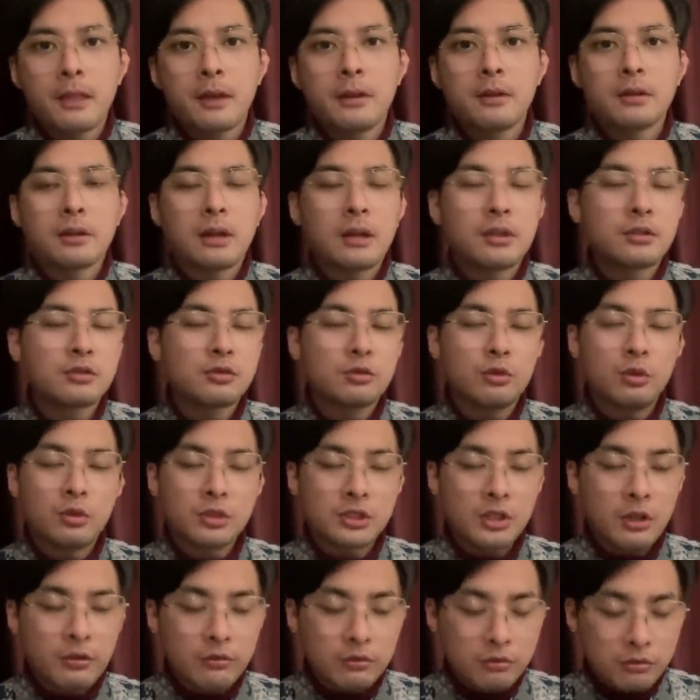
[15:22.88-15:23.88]
那
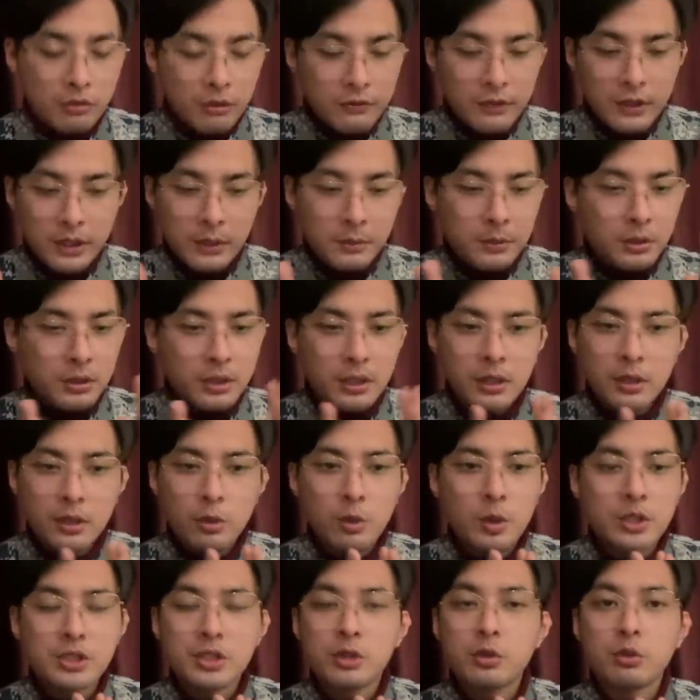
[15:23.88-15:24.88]
双双方也没有任何
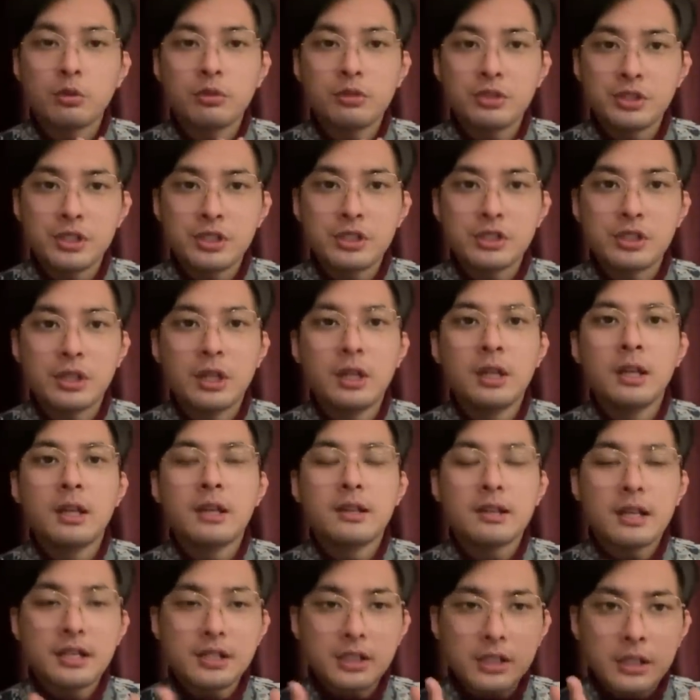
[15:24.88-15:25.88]
危机沟通机制。
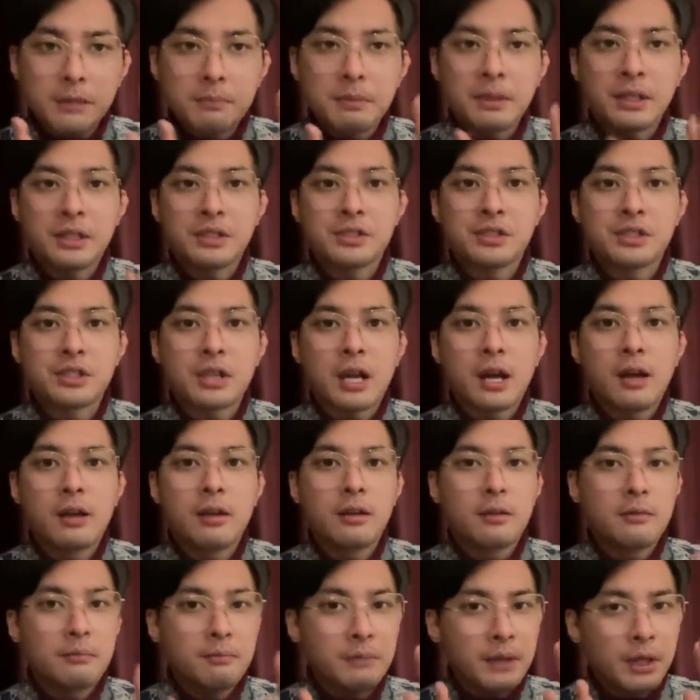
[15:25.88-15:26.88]
在这样的背景之下，
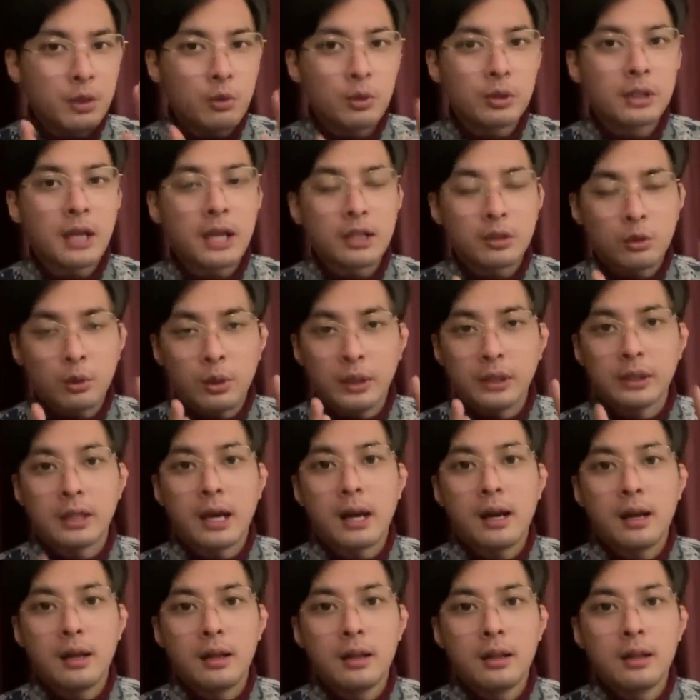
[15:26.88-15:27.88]
美国他头很
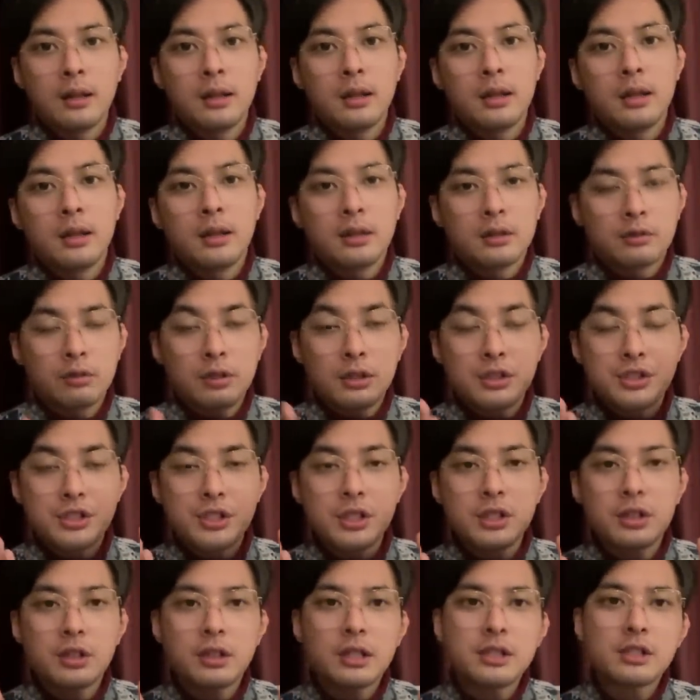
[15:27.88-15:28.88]
大。所以基
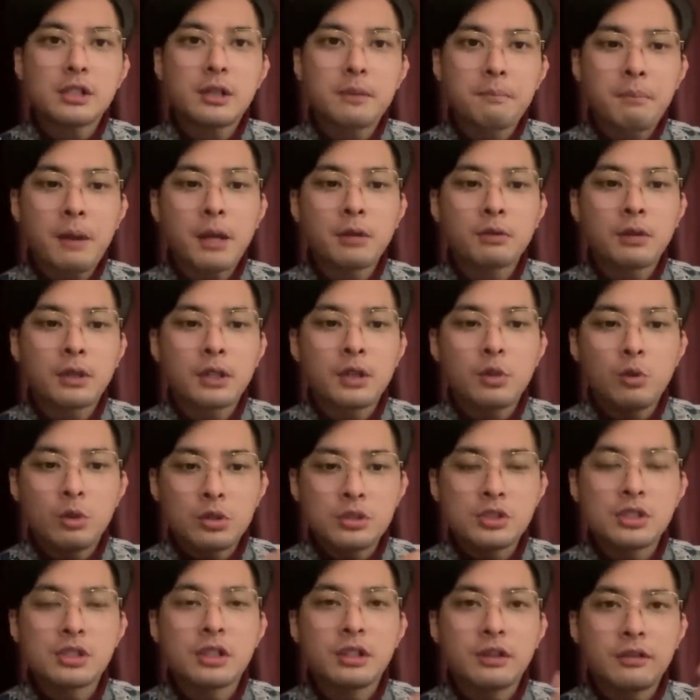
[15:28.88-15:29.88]
辛格他这样的判断跟我
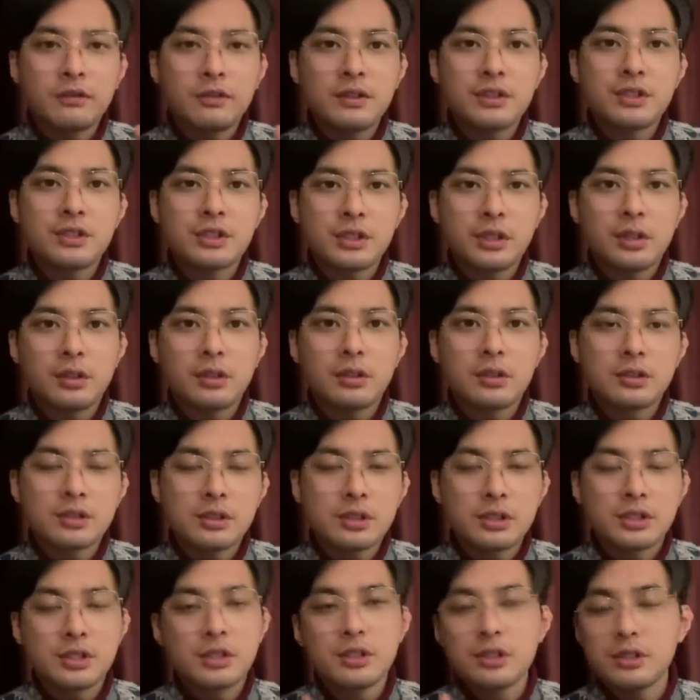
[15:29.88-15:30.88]
之前的分析
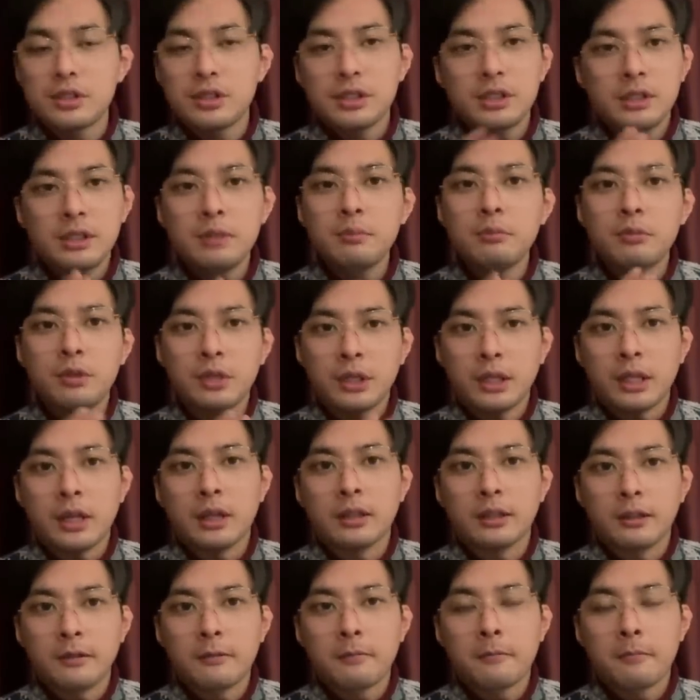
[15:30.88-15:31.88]
是其实是一模一样
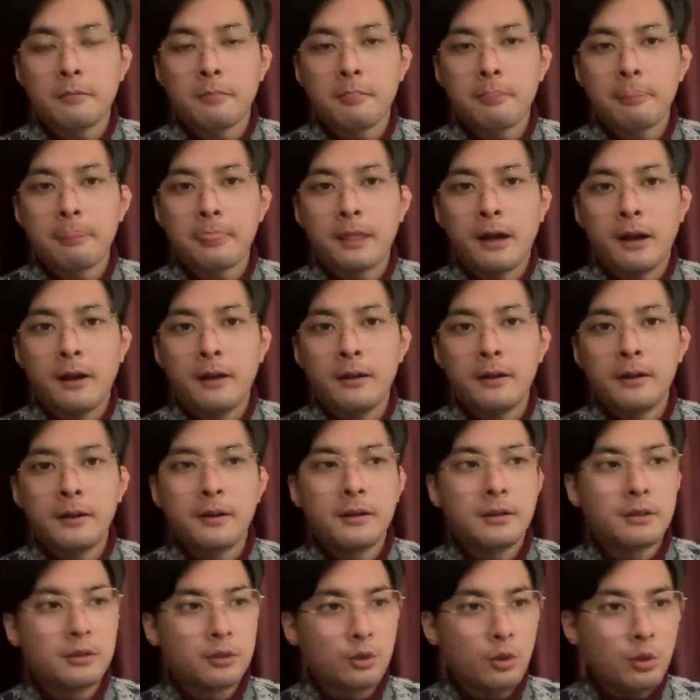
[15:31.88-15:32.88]
的啊，
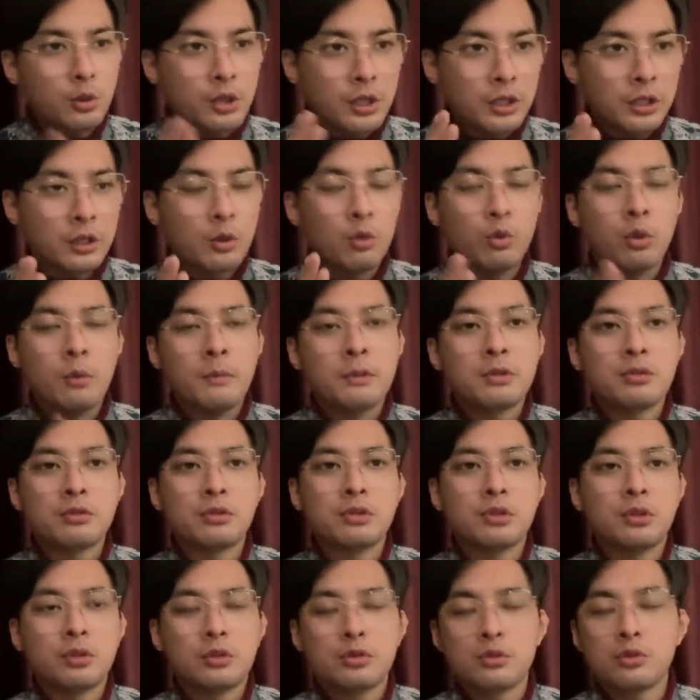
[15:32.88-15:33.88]
有可能我们就
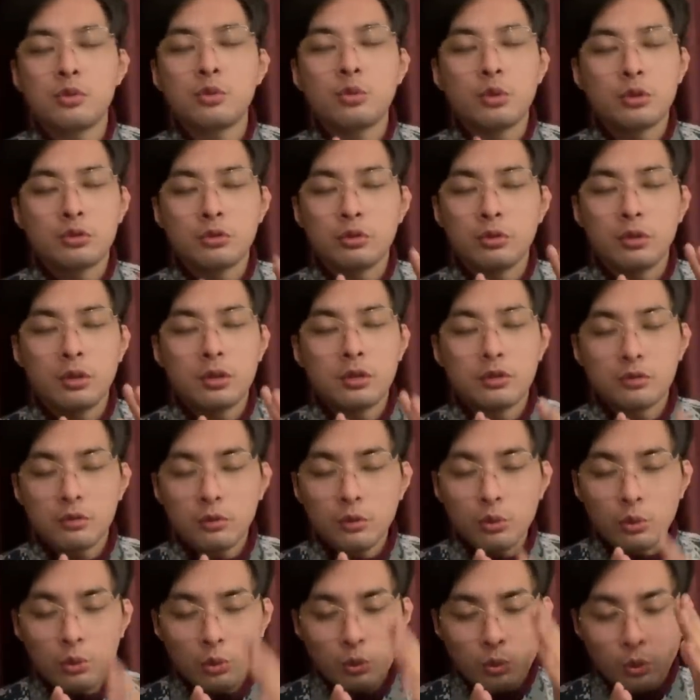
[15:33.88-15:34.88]
是中国就是
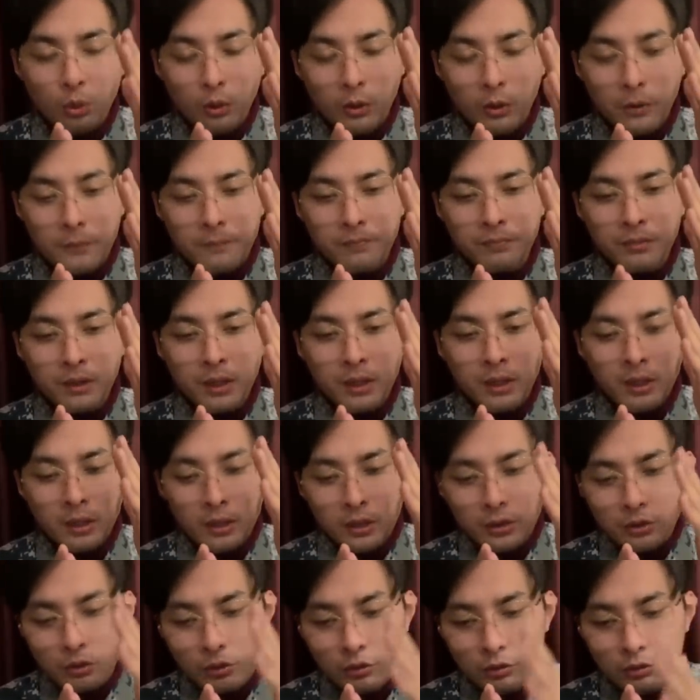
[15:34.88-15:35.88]
中国
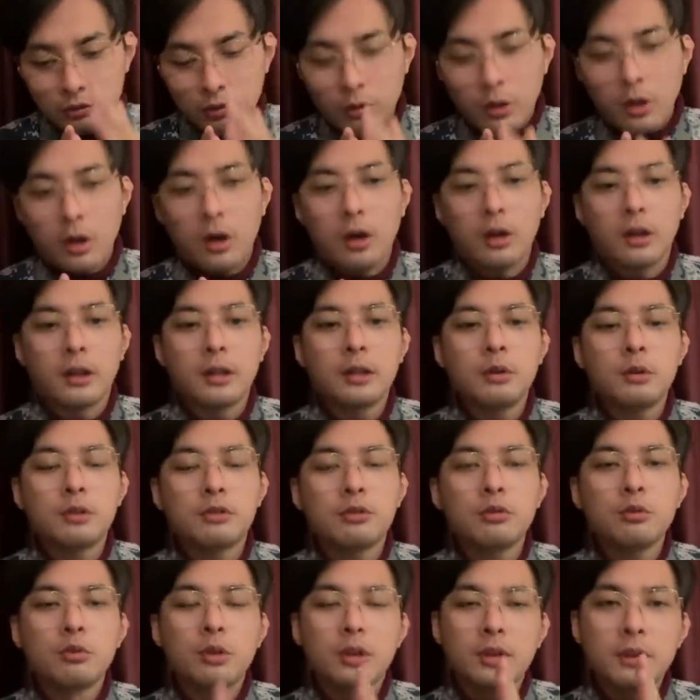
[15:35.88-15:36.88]
就做好了，因为
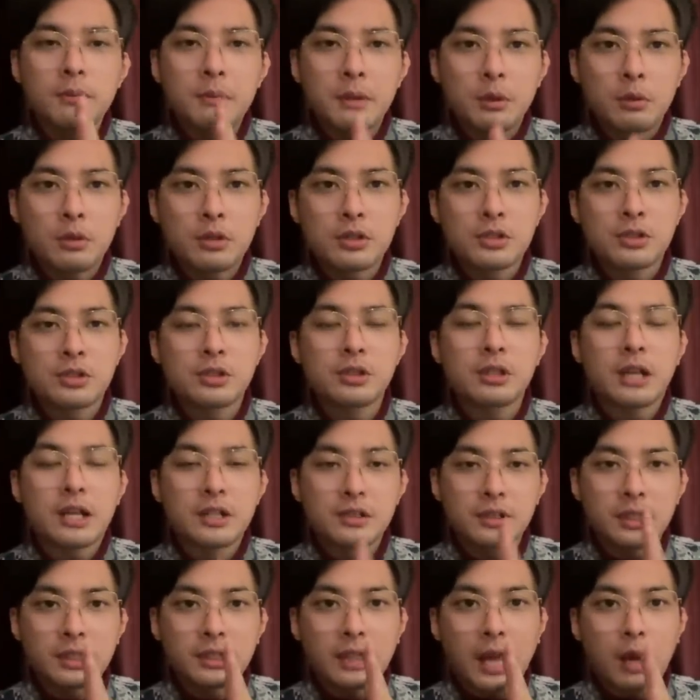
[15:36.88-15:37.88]
中国跟美国实打
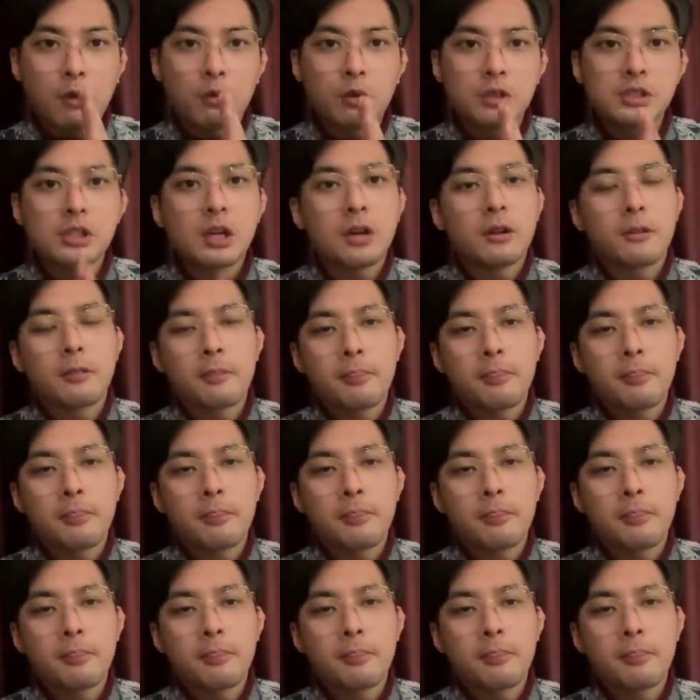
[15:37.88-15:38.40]
实的打过仗，